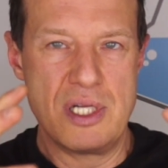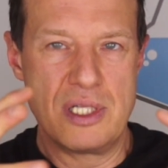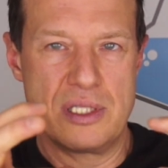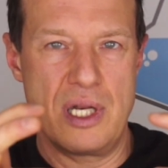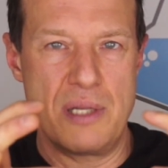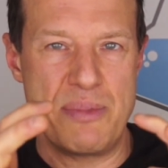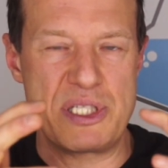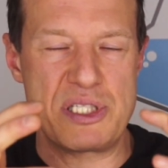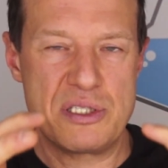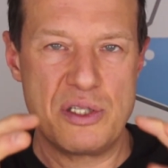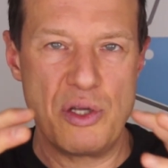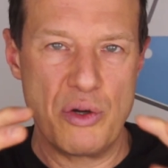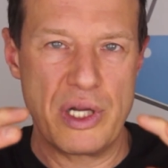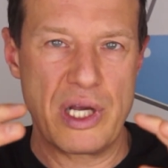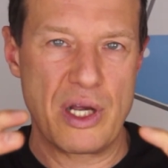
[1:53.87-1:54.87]
delle
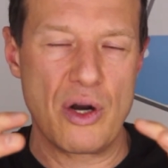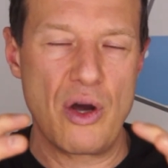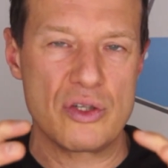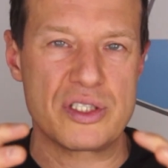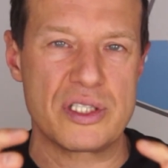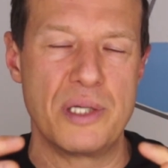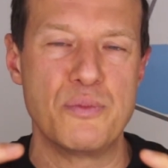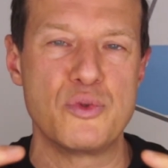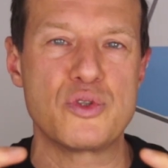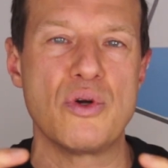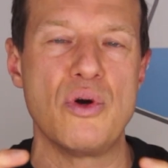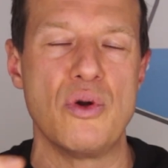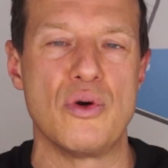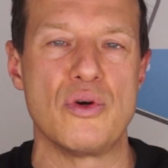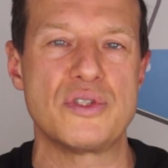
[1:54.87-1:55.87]
bestione grosse e
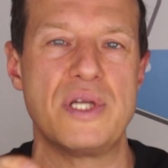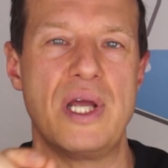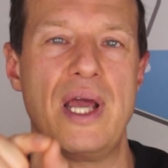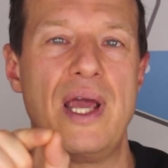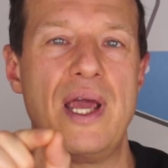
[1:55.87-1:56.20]
muscolose